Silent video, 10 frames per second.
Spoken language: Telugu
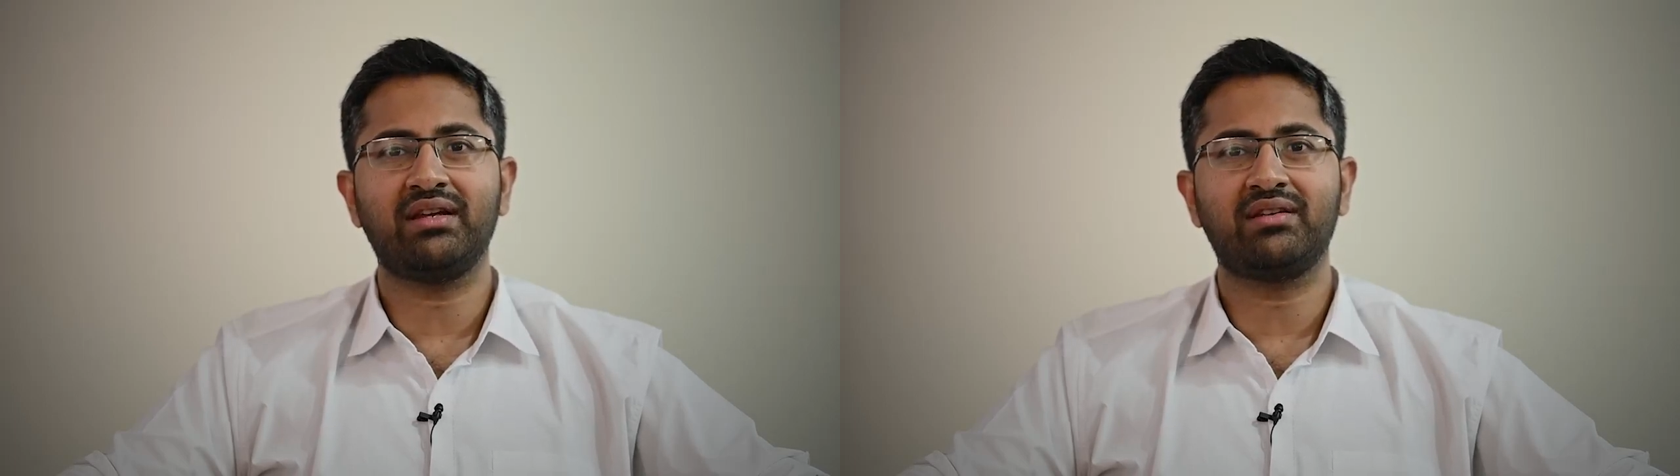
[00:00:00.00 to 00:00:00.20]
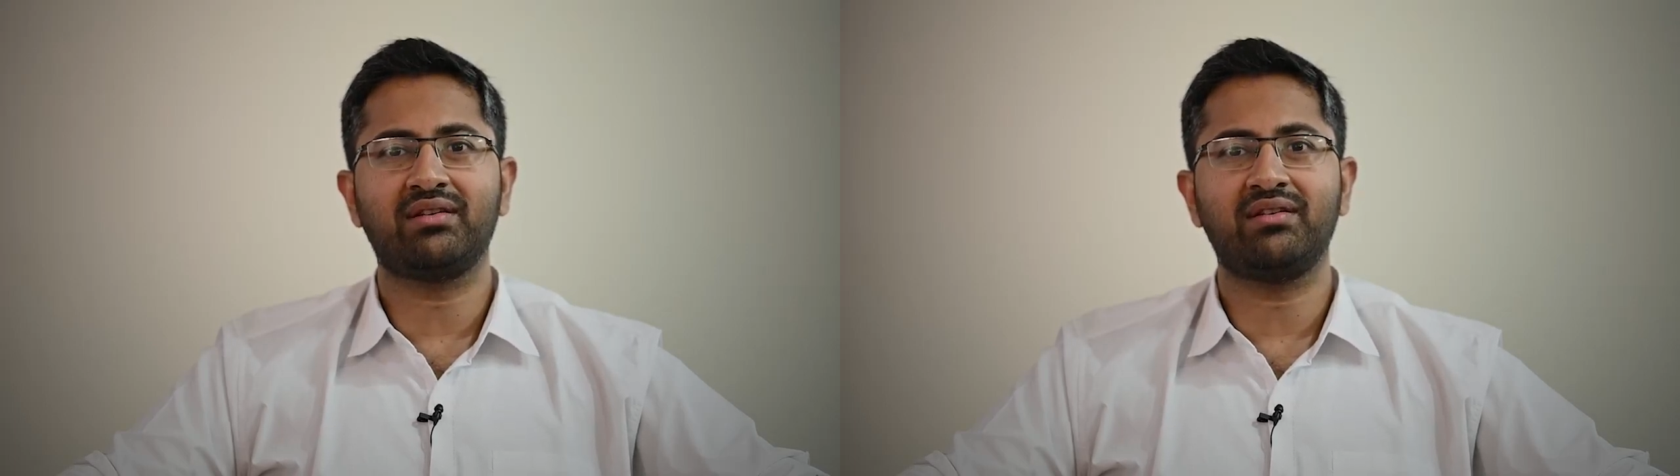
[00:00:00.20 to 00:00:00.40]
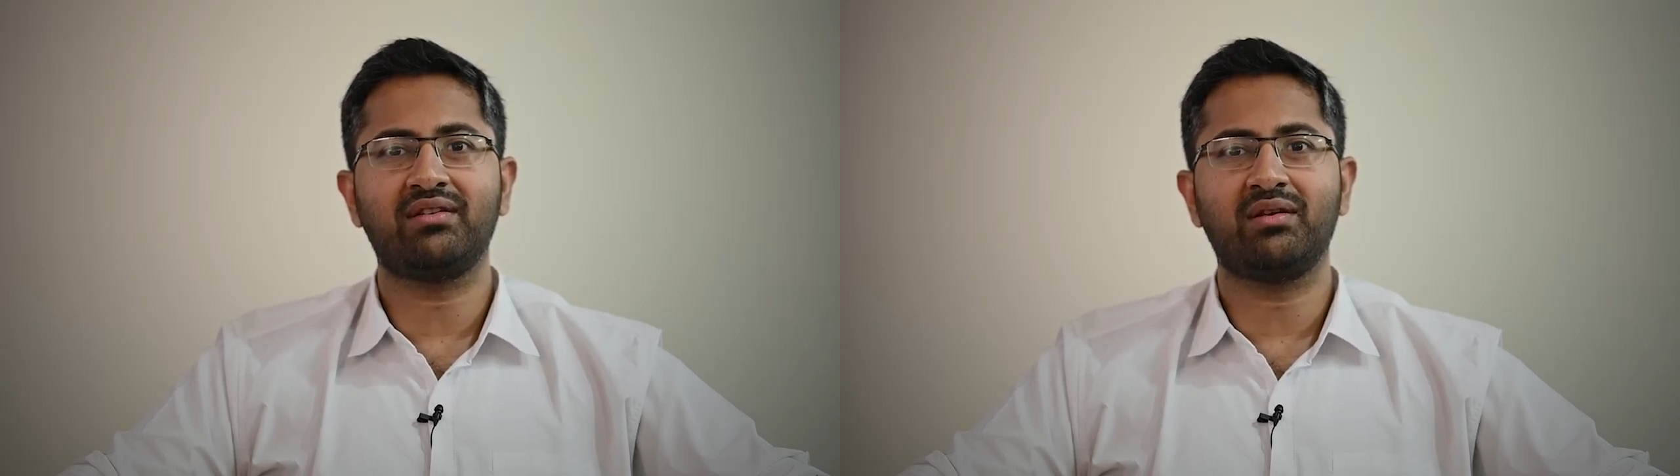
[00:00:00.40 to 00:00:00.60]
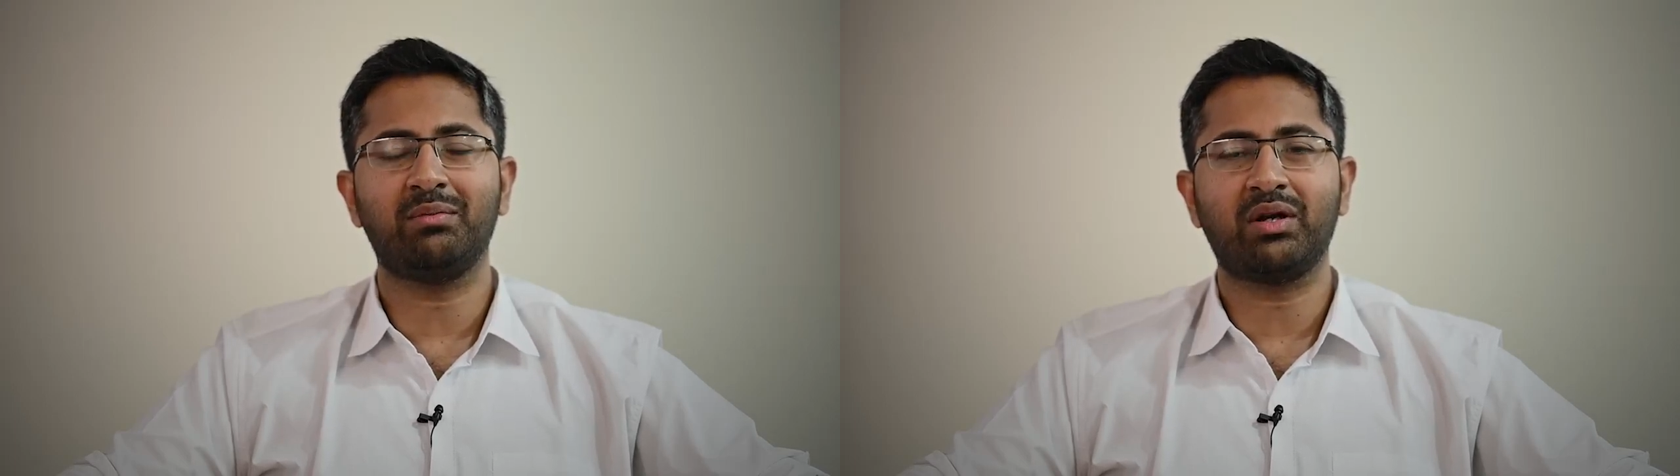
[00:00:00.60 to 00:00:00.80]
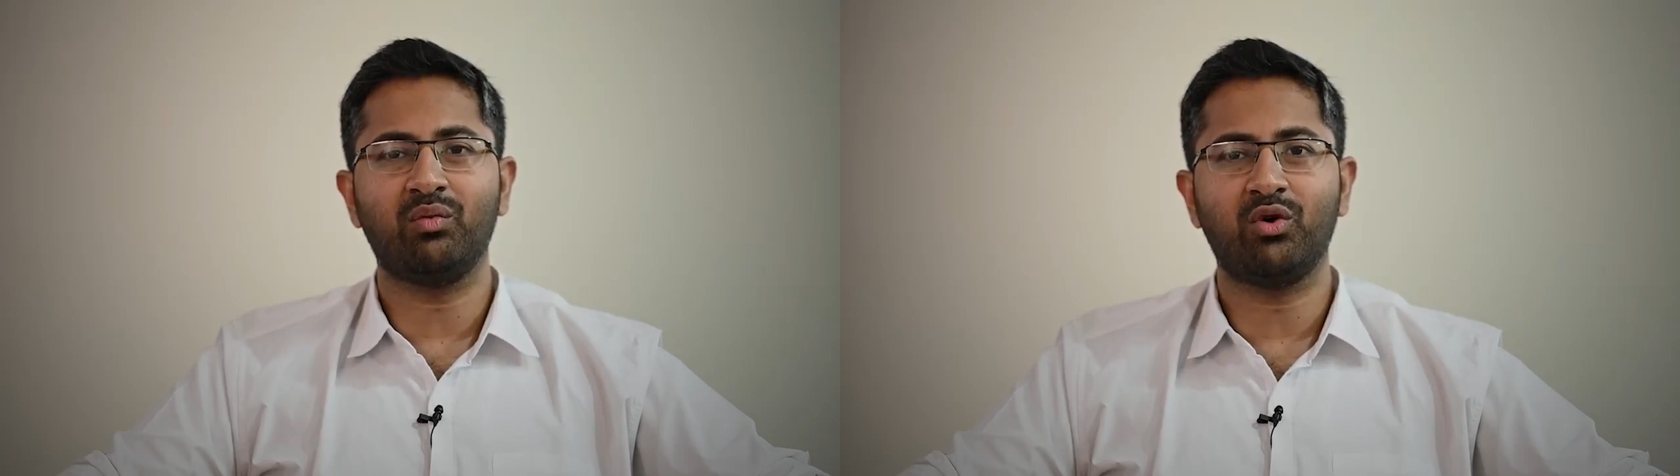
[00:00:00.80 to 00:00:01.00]
ఎలక్షన్స్కి
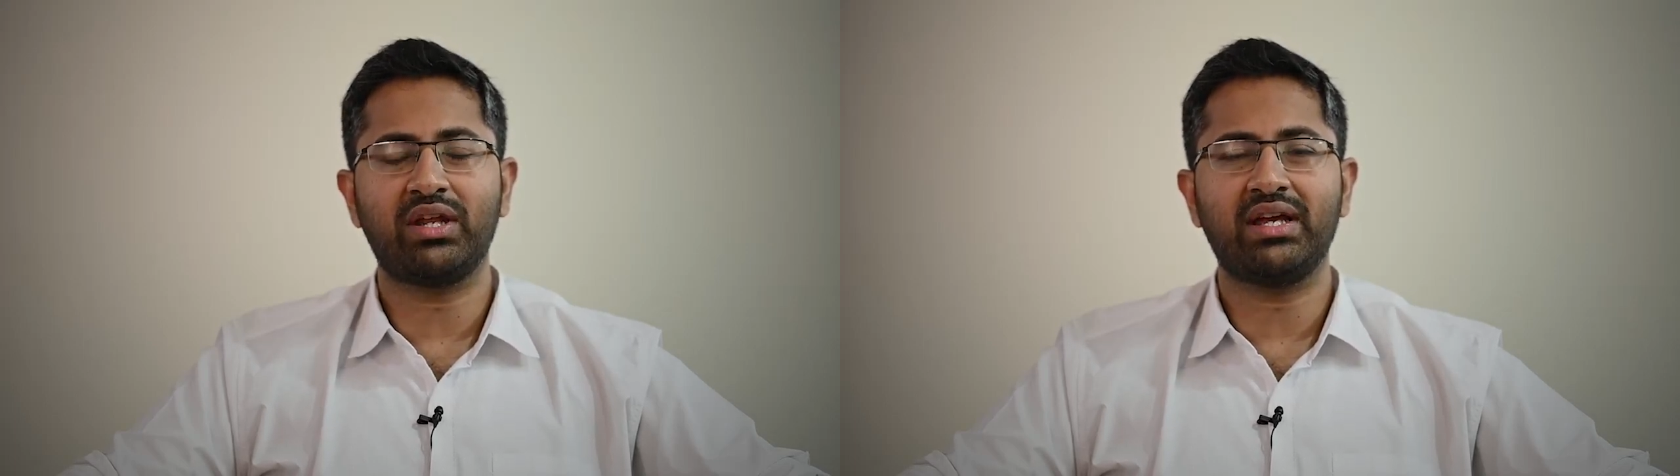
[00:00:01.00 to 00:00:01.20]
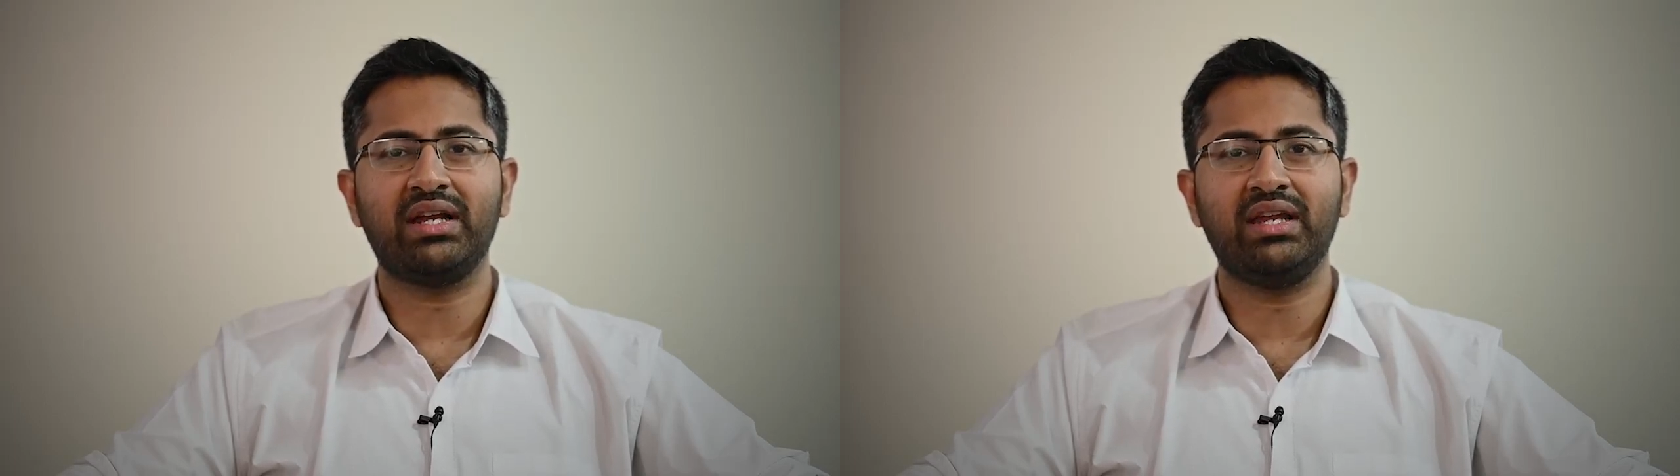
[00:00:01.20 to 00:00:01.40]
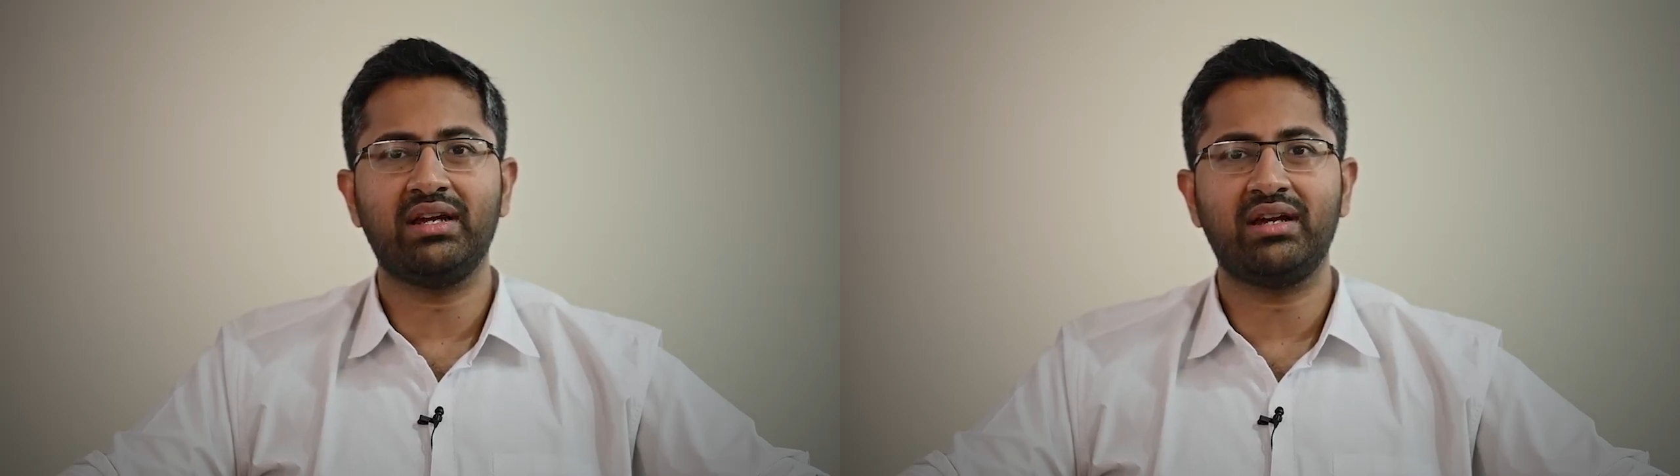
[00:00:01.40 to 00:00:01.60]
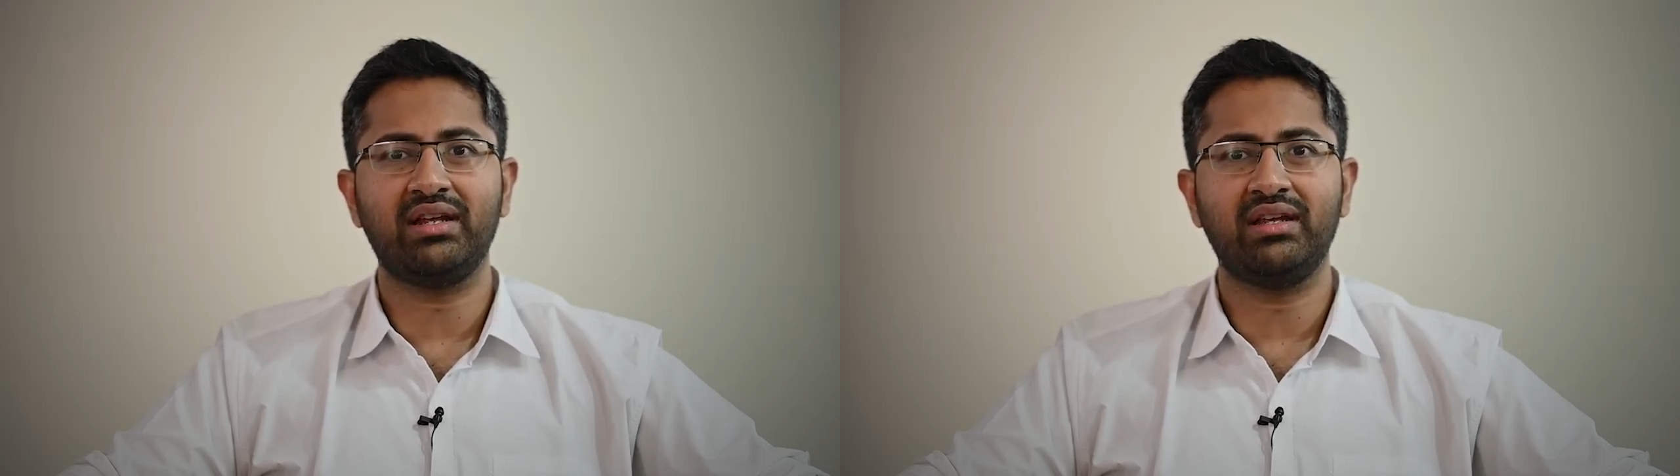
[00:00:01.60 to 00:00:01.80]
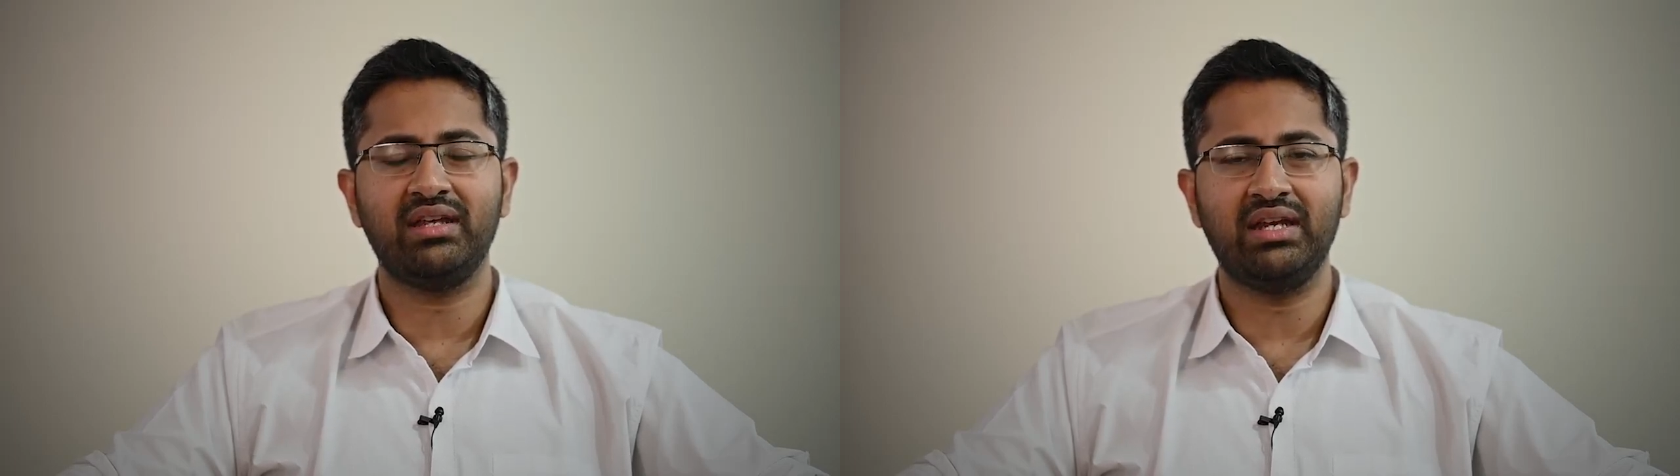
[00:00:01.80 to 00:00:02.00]
మనం ఓటేయాలి అంటే